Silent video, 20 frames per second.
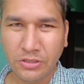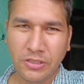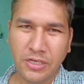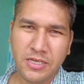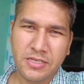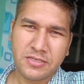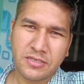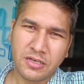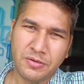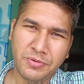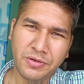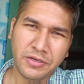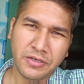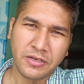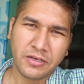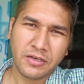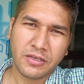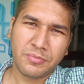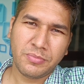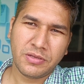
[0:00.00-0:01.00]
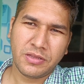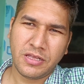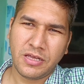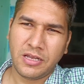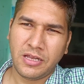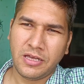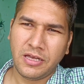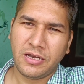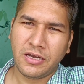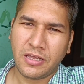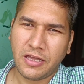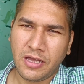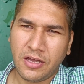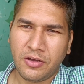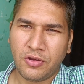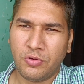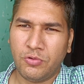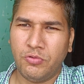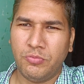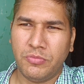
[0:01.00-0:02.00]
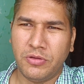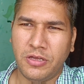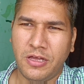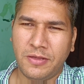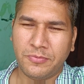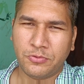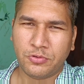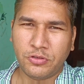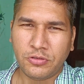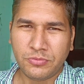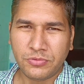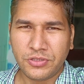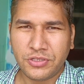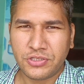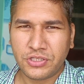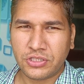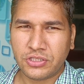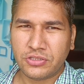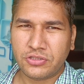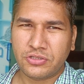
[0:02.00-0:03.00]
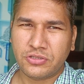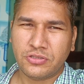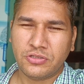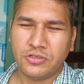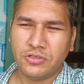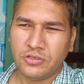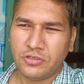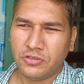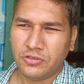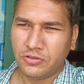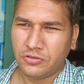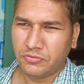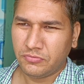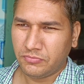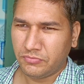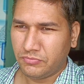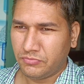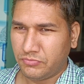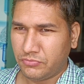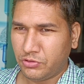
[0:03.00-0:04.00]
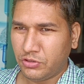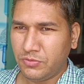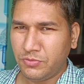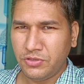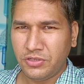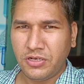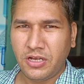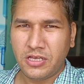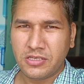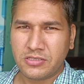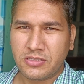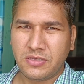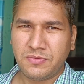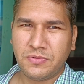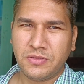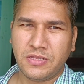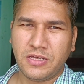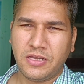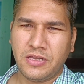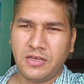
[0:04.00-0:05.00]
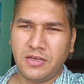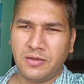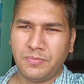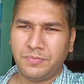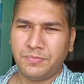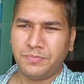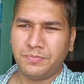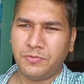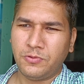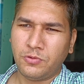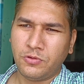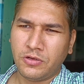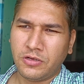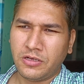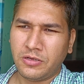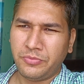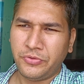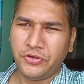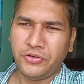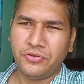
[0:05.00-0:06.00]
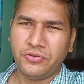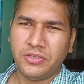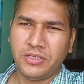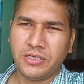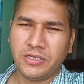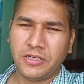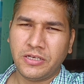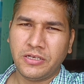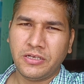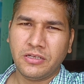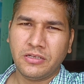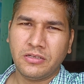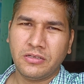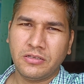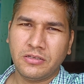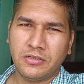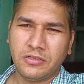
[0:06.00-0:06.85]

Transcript: गाइस कमेंट करके बताना यार क्या करूँ मैं आप थोड़ा मुझे थोड़ा मुझे रास्ता बताना आप लोग अगर वीडियो देख रहे हैं ना